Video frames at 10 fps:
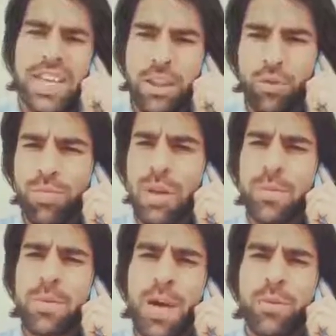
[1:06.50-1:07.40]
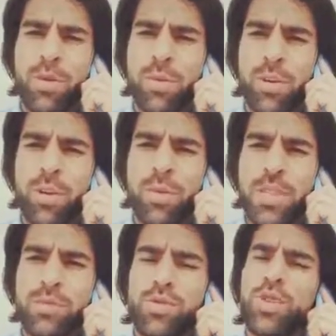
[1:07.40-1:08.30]
ठीक है तुम भी अपने बाबू को बोलो
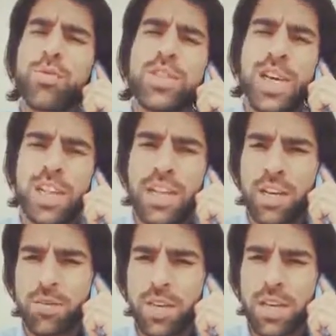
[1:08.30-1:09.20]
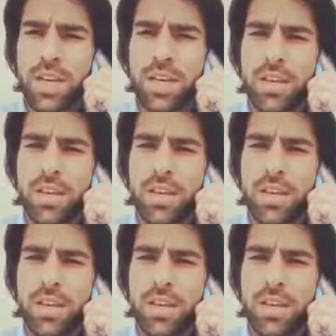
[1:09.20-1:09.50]
बस मुझको भी शादी करो कह